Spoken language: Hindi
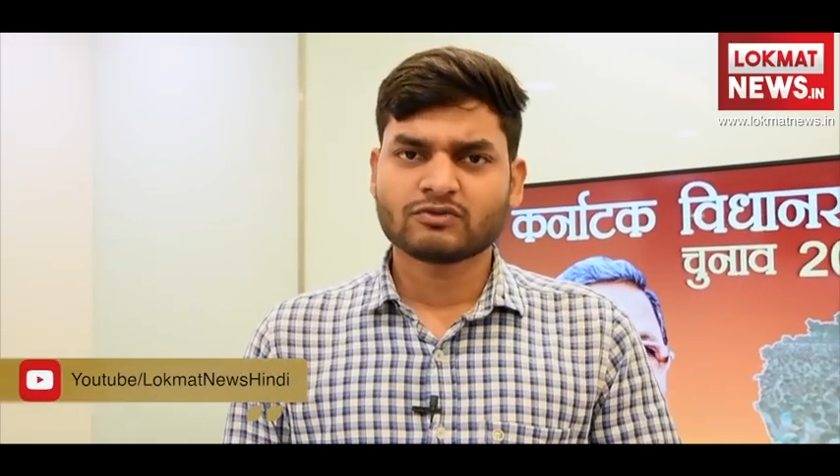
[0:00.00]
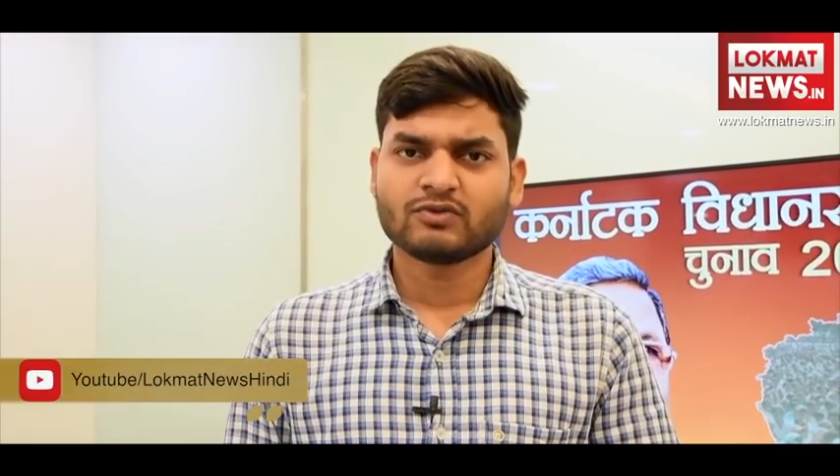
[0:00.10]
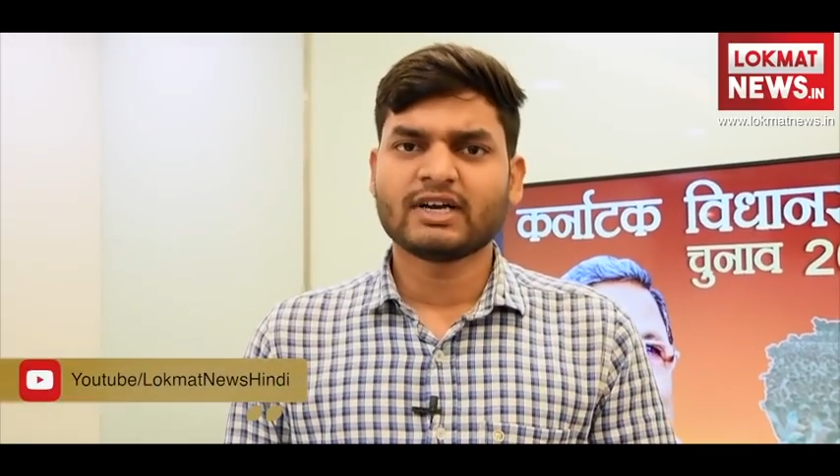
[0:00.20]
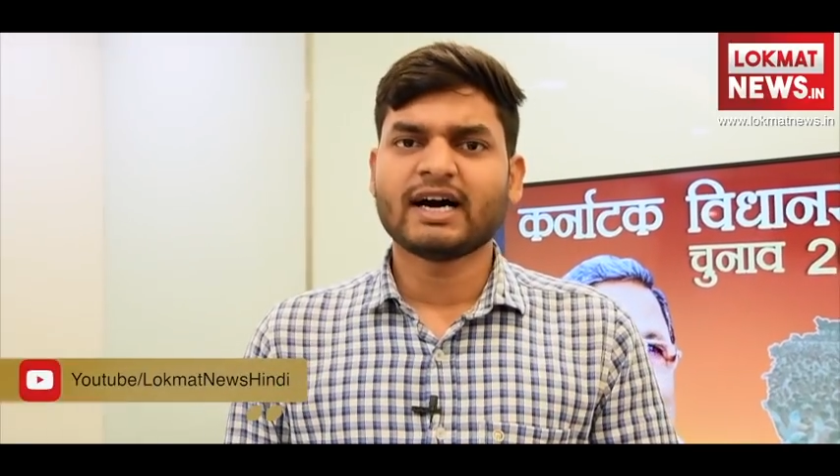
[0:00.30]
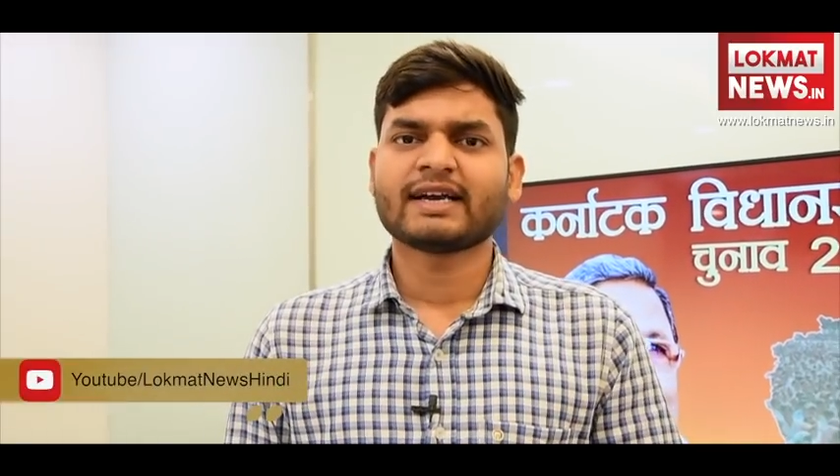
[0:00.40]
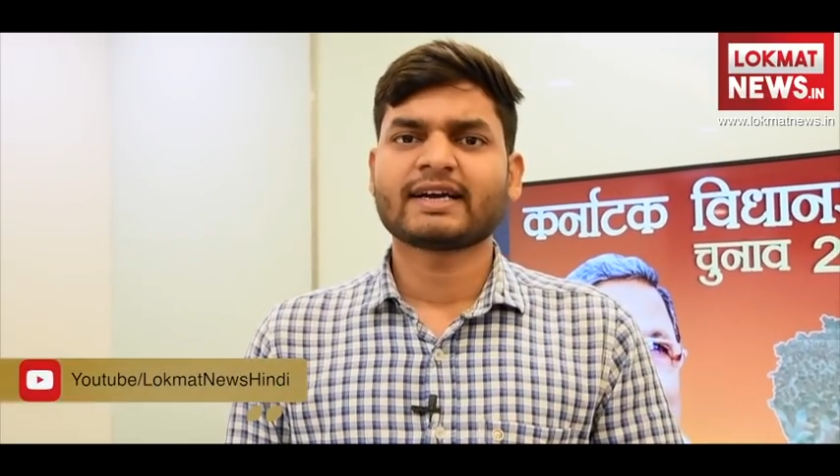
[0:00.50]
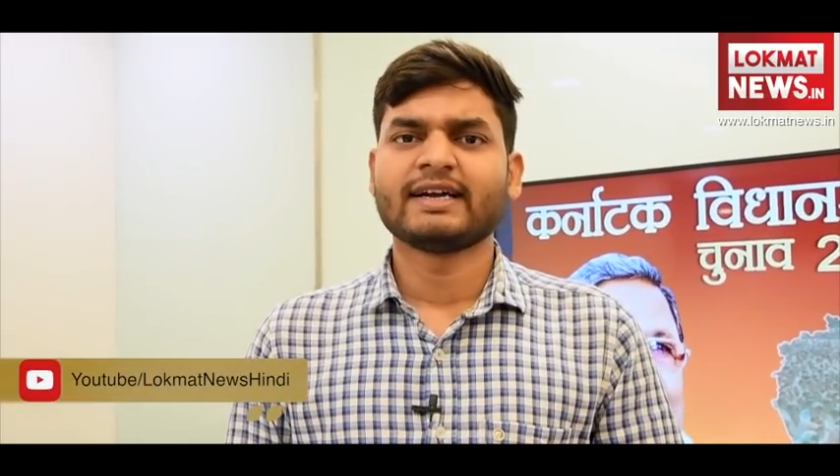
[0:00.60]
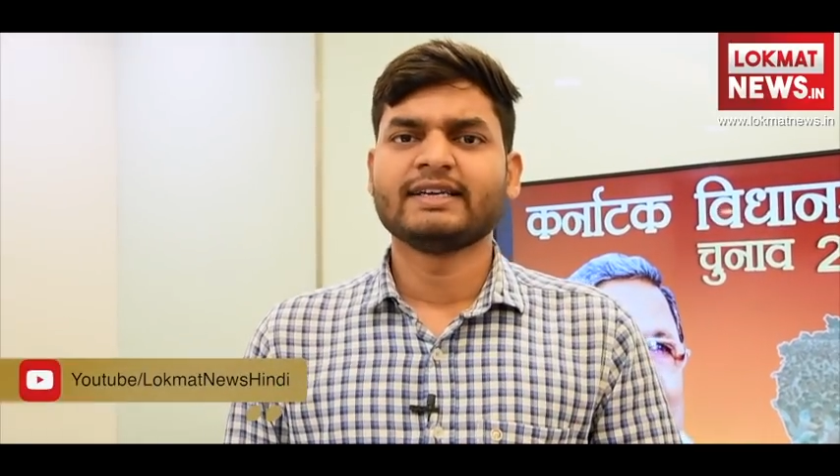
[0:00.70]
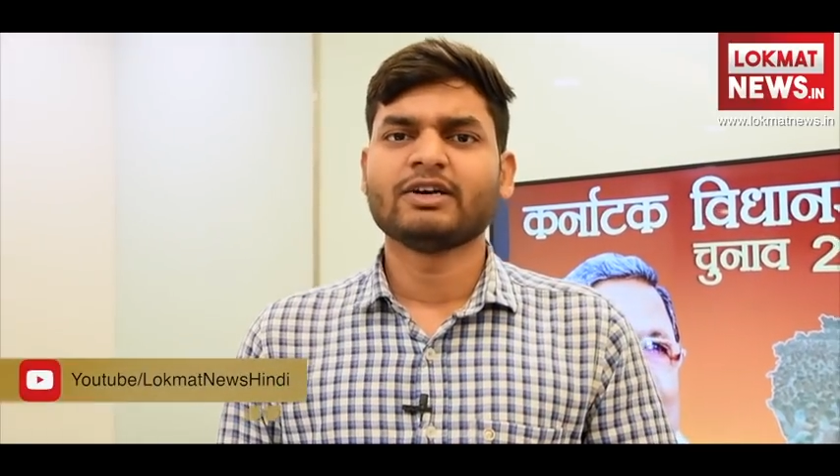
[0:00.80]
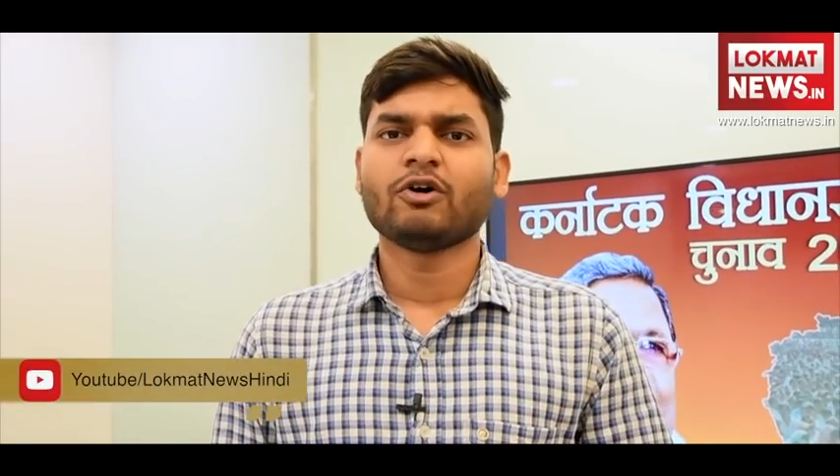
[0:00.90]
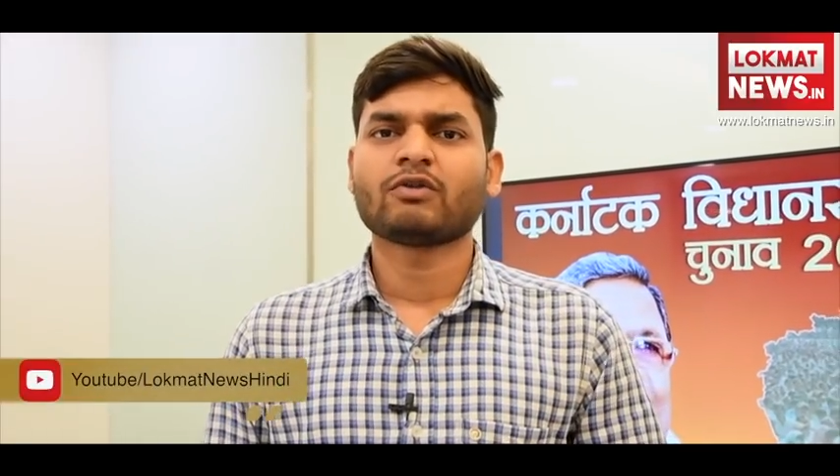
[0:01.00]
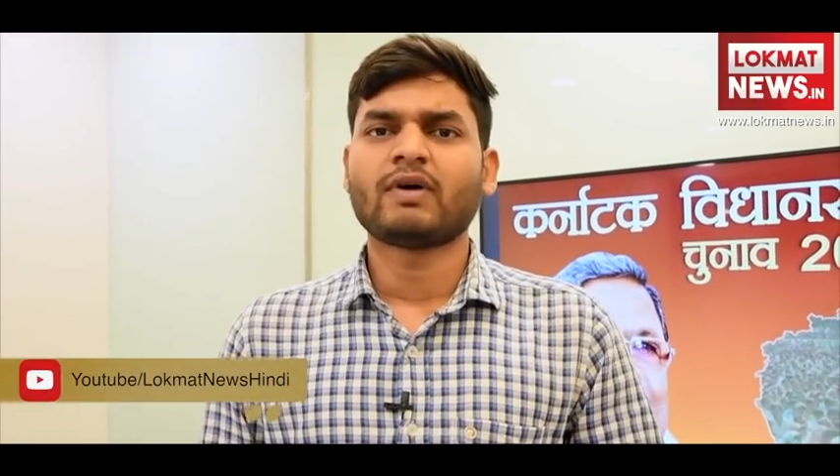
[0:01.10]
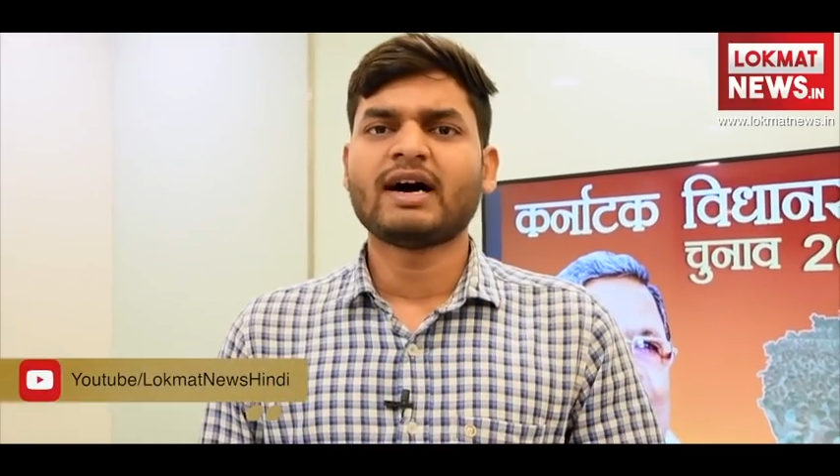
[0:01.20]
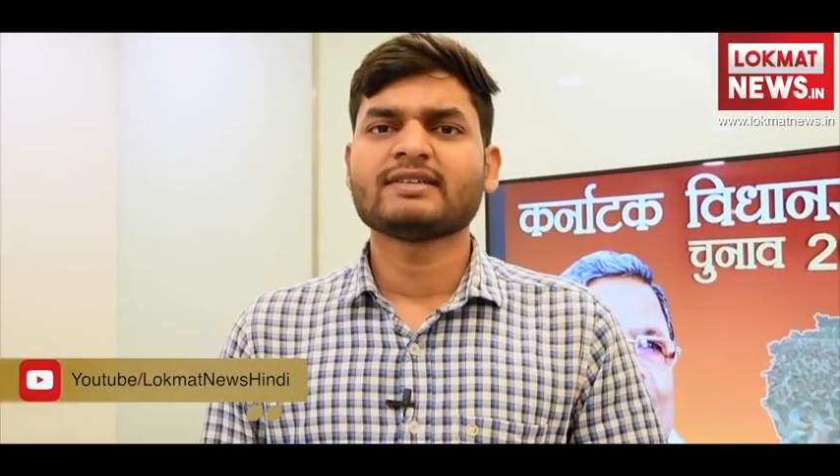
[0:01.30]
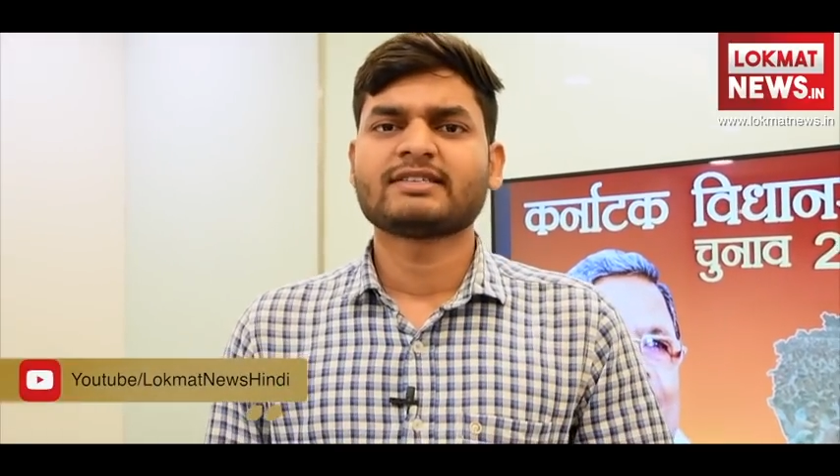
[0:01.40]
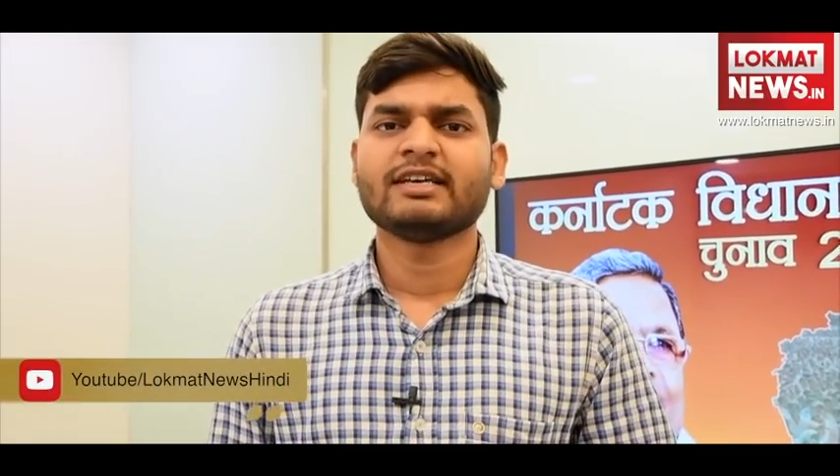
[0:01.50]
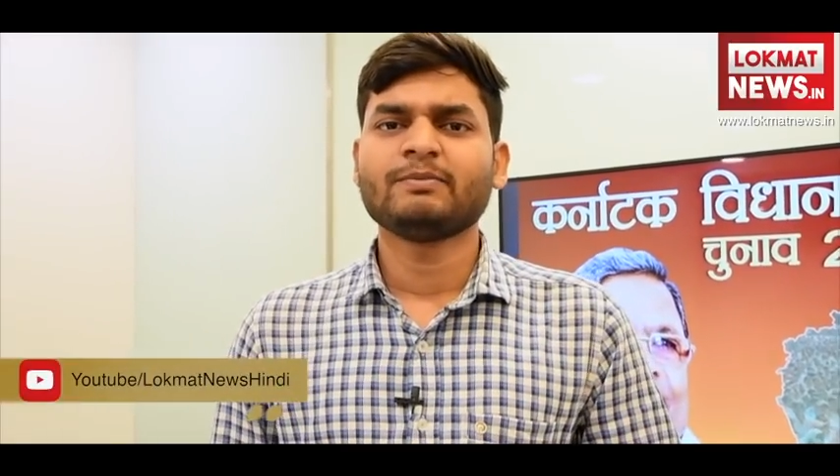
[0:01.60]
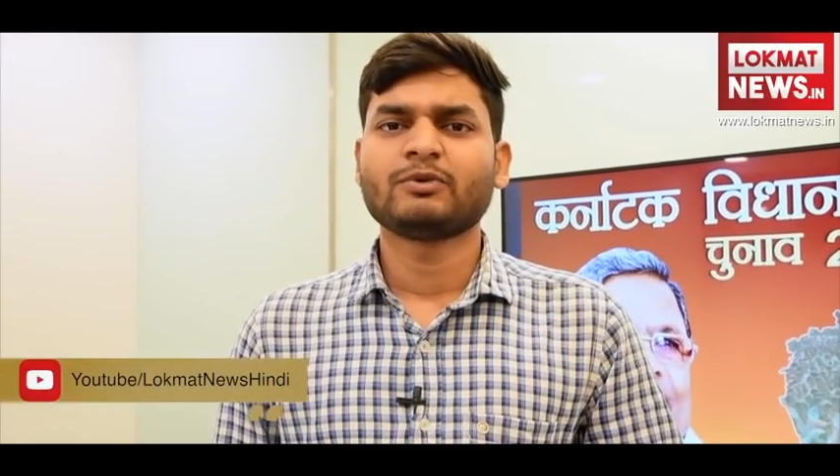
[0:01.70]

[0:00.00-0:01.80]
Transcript: को स्वीकार कर लिया और वहां से